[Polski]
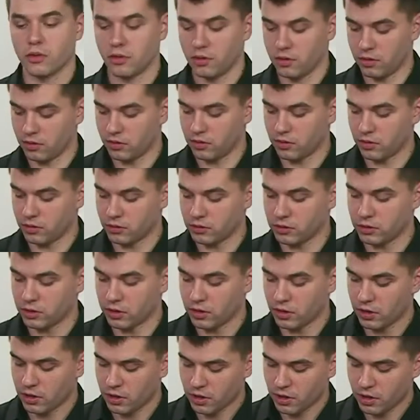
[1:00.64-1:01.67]
y, to,
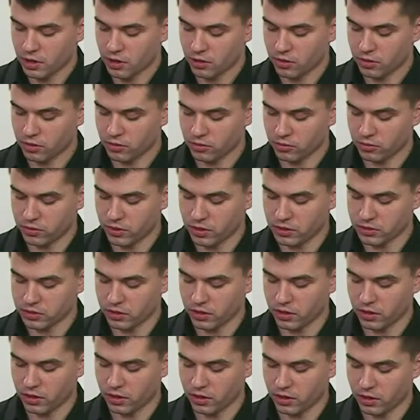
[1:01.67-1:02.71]
że
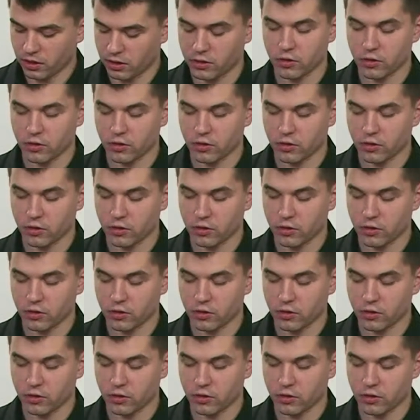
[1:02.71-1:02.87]
skutecznie